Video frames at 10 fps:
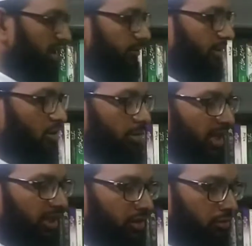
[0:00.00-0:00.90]
की वीडियो
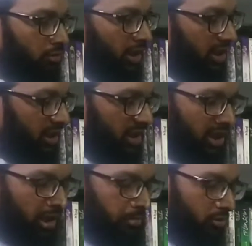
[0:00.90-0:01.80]
बनानी शुरू कर दी थी कि
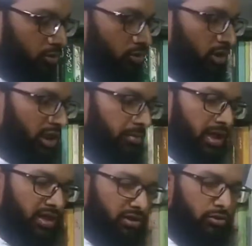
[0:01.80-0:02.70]
अब उसको एक बार
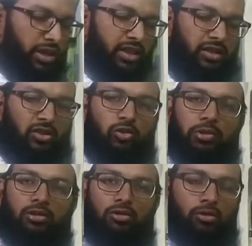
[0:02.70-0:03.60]
इसको एडिट करो फिर
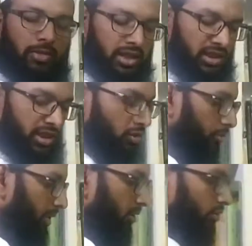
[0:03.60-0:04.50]
क्रोमा की करो
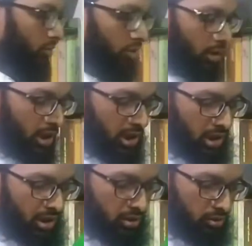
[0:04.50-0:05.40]
फिर उसको
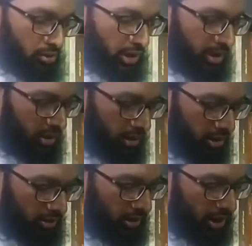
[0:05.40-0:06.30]
जो है
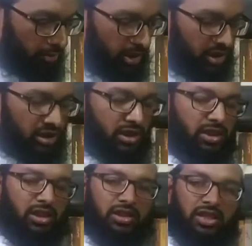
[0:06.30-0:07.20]
तकरीबन अच्छे
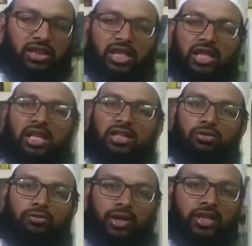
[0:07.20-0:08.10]
अच्छे तरीके से
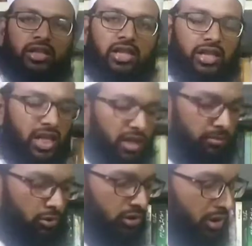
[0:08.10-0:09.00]
एडिट करके
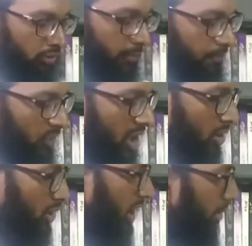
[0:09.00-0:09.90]
अपलोड करो
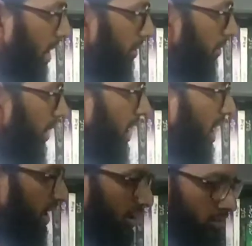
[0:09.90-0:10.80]
उसके बाद फिर मैं यहाँ
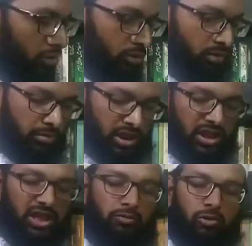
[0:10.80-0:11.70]
आया तो मेरे
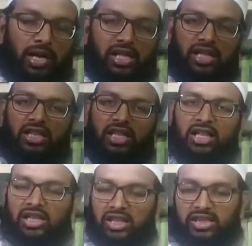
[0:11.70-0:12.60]
लिए मोबाइल रखने के
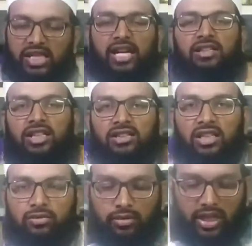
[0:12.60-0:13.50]
लिए स्टैंड नहीं था
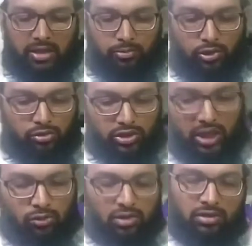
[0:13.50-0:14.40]
जो ट्राईपोर्ट होता
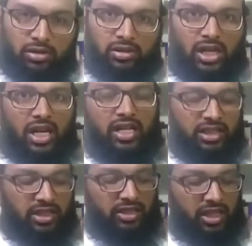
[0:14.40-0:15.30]
वो रहा ही
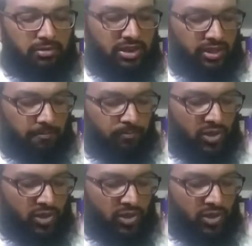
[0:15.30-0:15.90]
नहीं था अभी तक